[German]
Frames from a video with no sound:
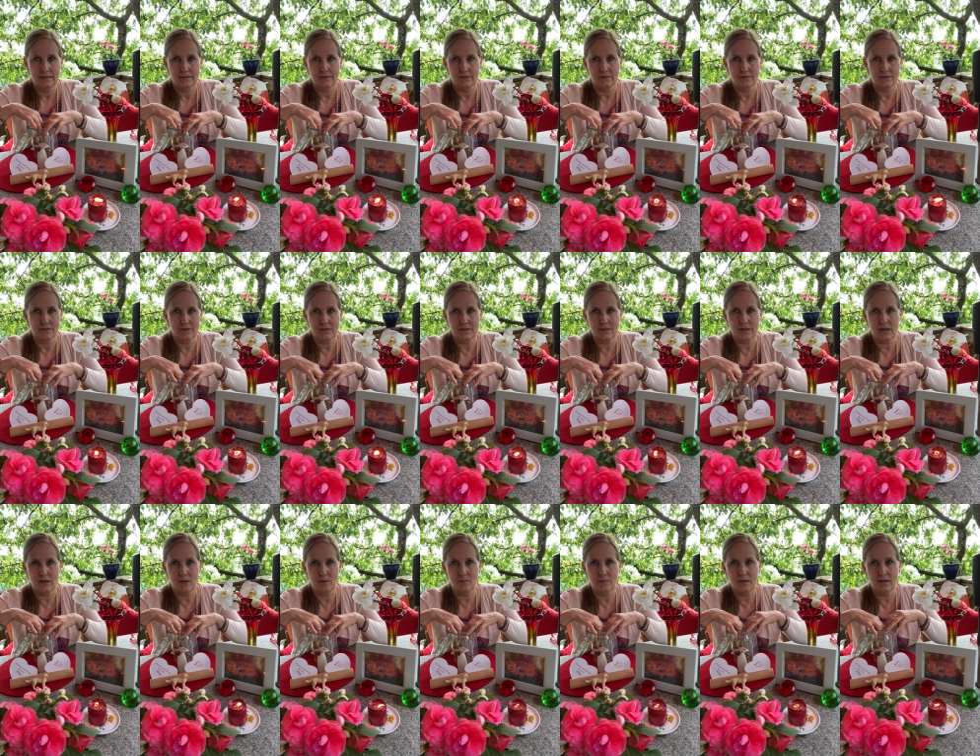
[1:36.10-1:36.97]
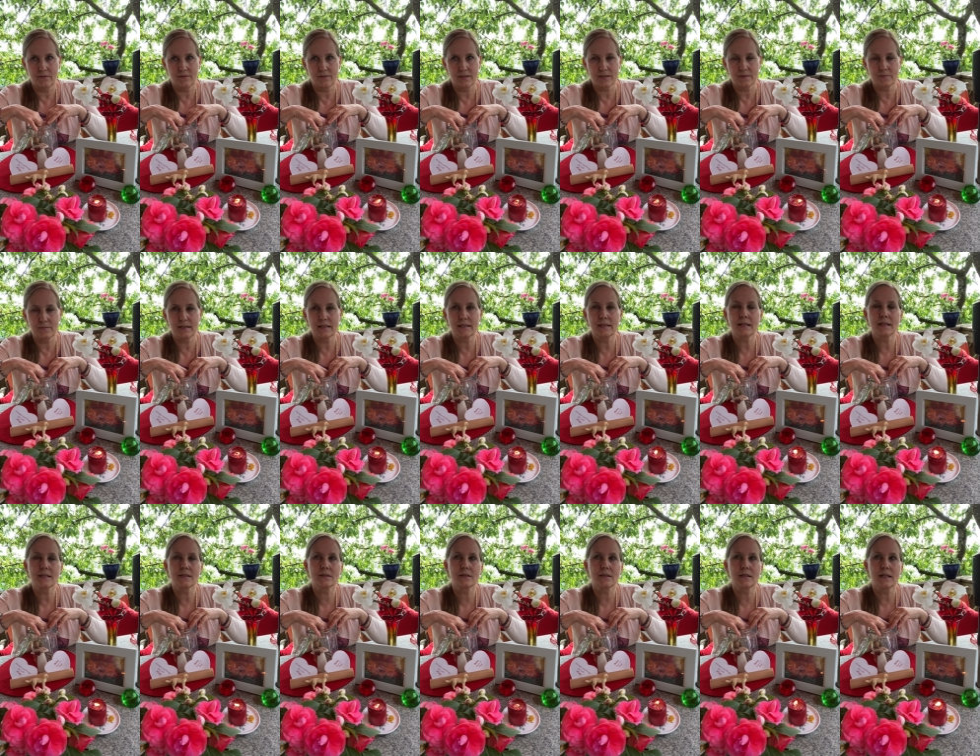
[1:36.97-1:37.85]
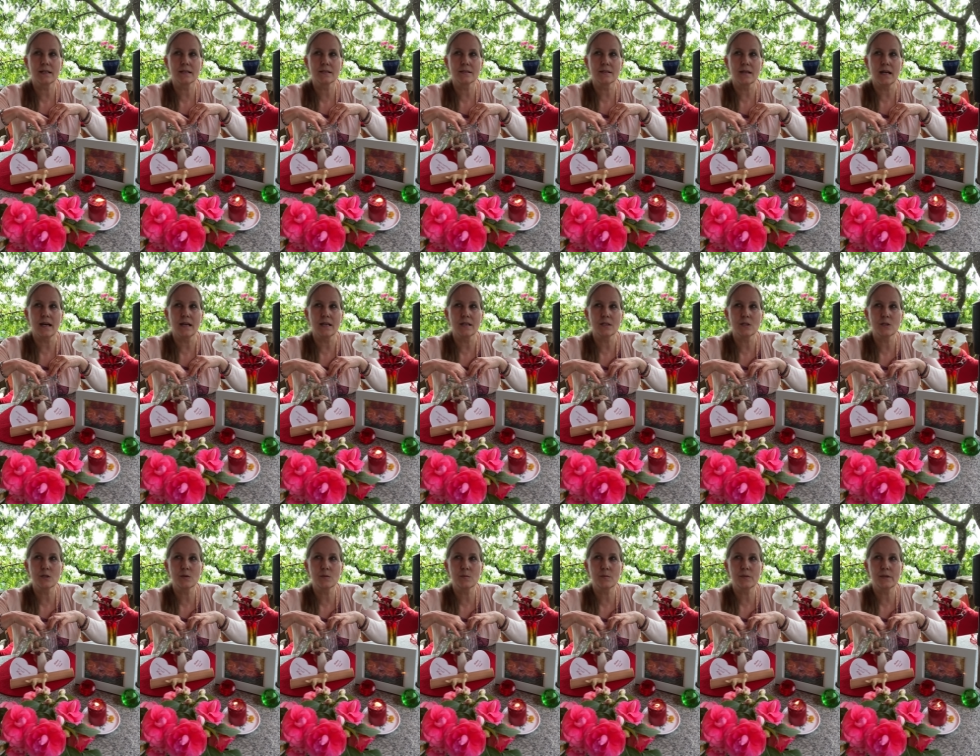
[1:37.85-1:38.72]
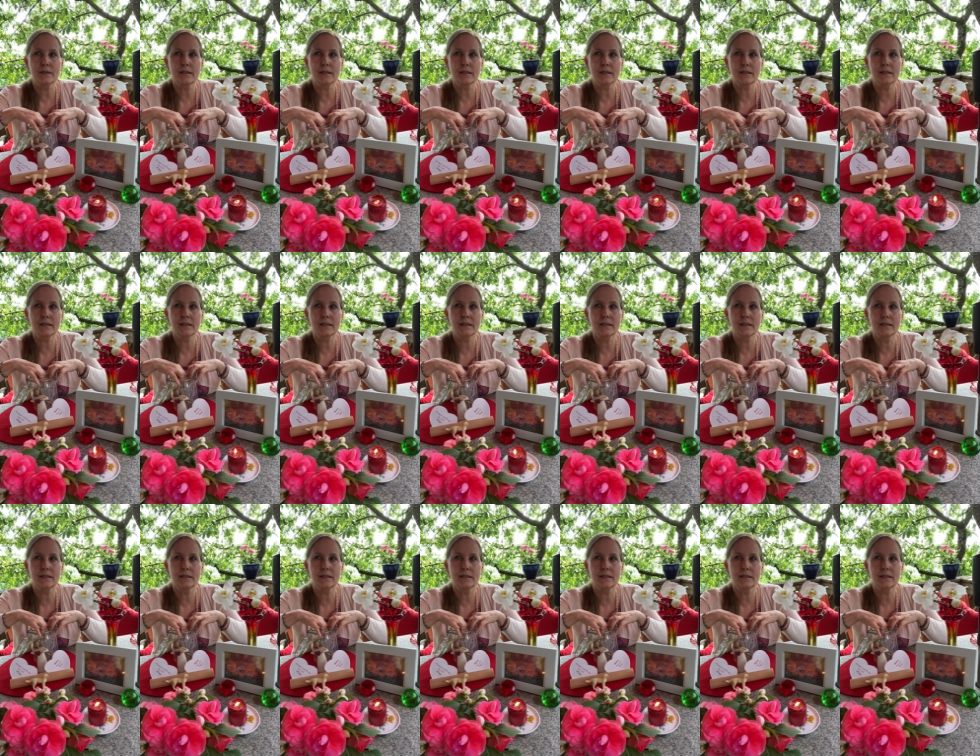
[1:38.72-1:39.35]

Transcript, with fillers: und schau mal, was mich da so gerade so anspricht.